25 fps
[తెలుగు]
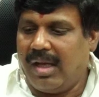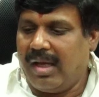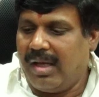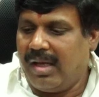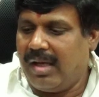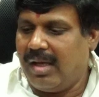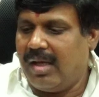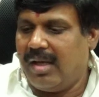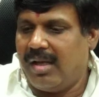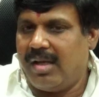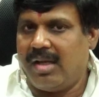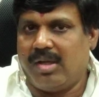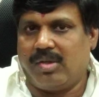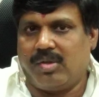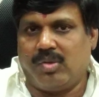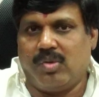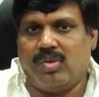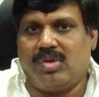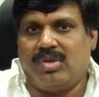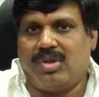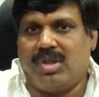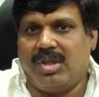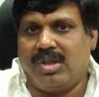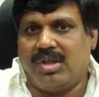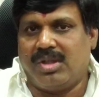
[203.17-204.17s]
ఏ ఏరియా
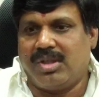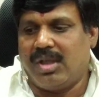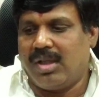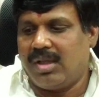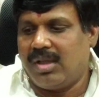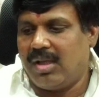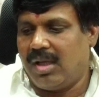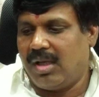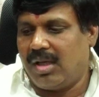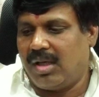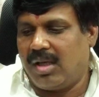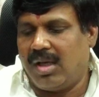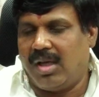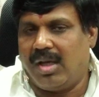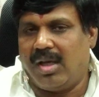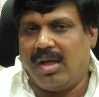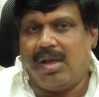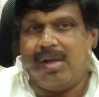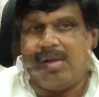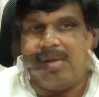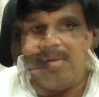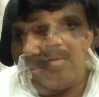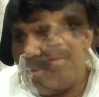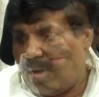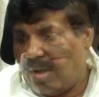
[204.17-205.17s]
సూజ్ చేసినా దానికి
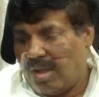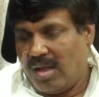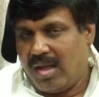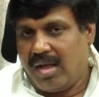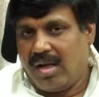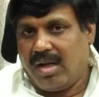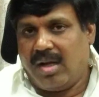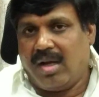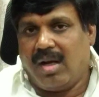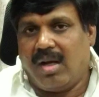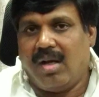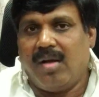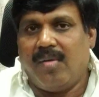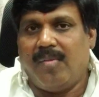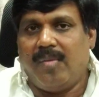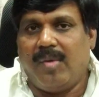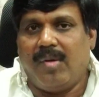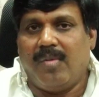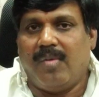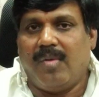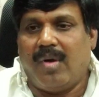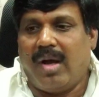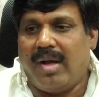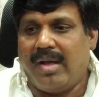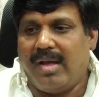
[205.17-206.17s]
ప్రధానంగా
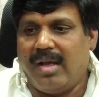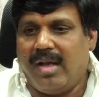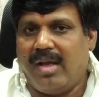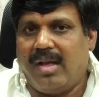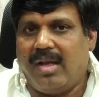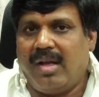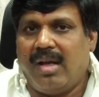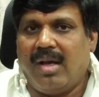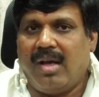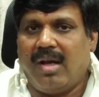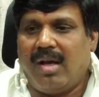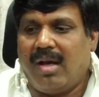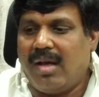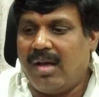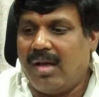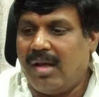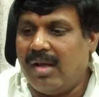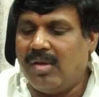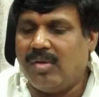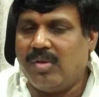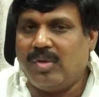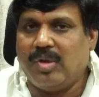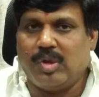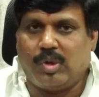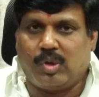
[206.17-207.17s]
మేము ఆ ఏరియా
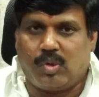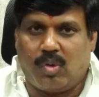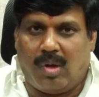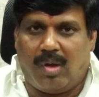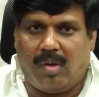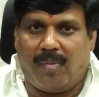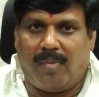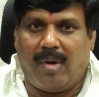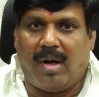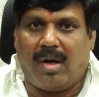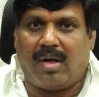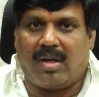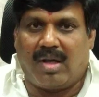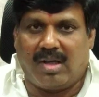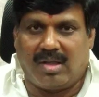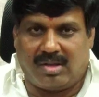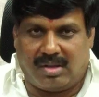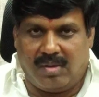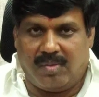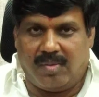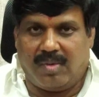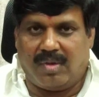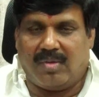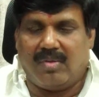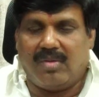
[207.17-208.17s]
ఎందుకు తీసుకోవాలి ప్లాట్
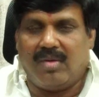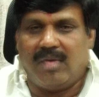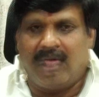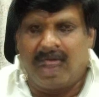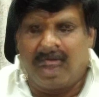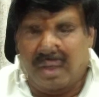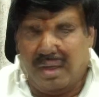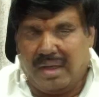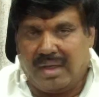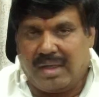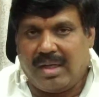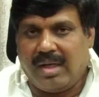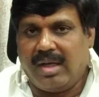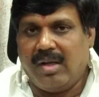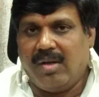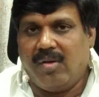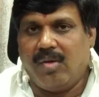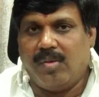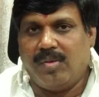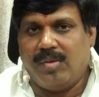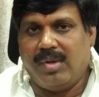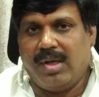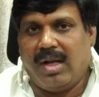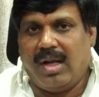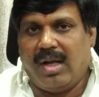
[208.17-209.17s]
కస్టమర్ ఎట్లా
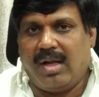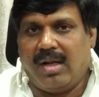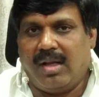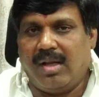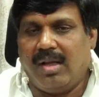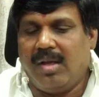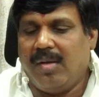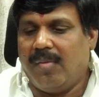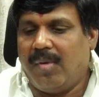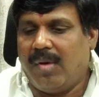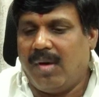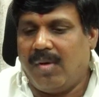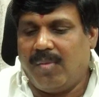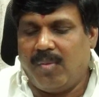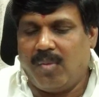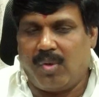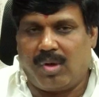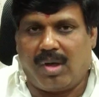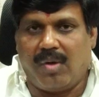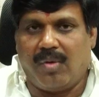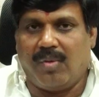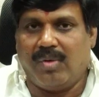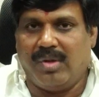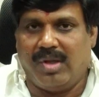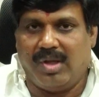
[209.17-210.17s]
డెవలప్ చేయాలనేది మా
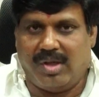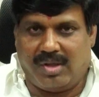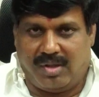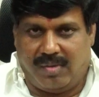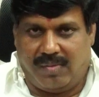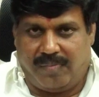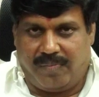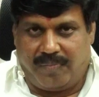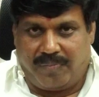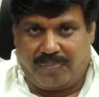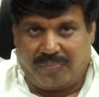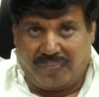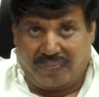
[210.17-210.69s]
ముఖ్య ఉద్దేశం